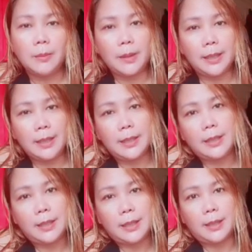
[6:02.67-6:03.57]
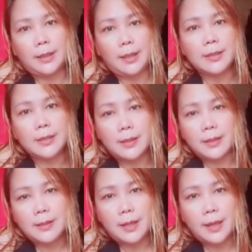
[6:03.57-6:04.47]
ipadala na ni
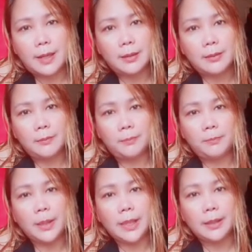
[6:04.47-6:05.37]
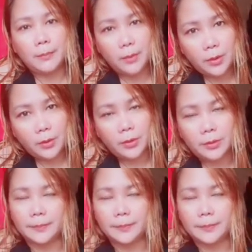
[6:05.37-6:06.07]
AdSense ang pin mo.